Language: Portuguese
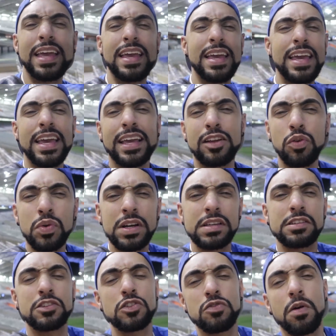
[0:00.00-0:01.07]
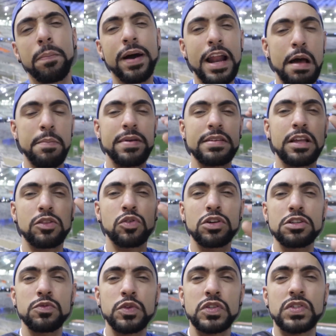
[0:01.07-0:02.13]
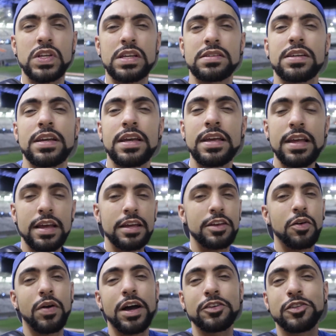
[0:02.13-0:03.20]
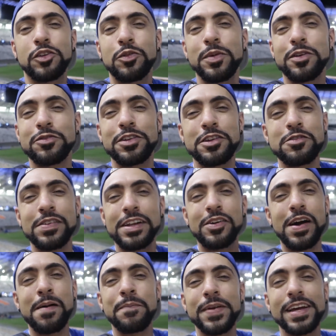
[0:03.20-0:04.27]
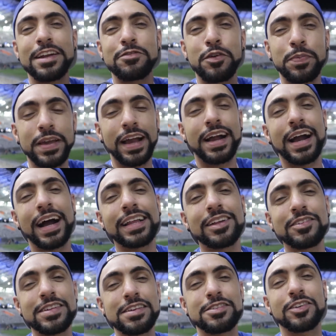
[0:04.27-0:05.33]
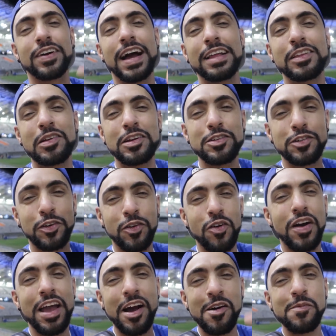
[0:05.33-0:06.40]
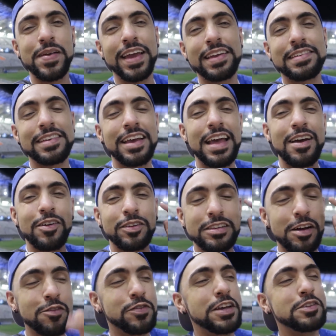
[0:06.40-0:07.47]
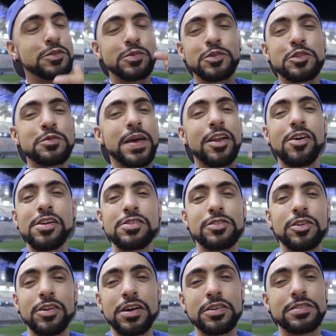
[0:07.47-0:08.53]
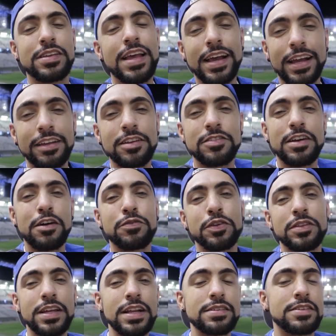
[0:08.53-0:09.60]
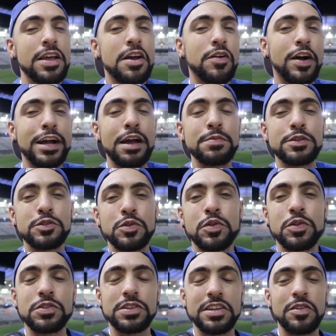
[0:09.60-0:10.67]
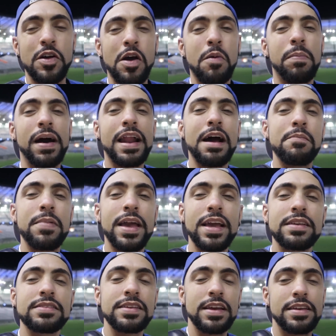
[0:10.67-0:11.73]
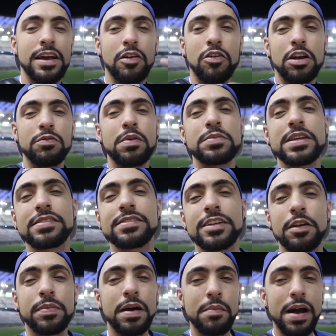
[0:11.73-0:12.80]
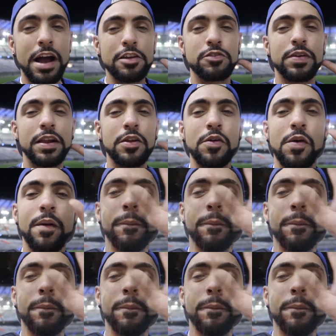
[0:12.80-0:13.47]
Henrique, Lucas Silva, parabéns a todos vocês aí. Eu acho que o meu vídeo valeu a pena, viu? Porque cada um desses jogadores jogou realmente, talvez, um dos melhores jogos que a gente já viu deles com a camisa do Cruzeiro. Parabéns e agora vamos descer lá pra baixo. Valeu.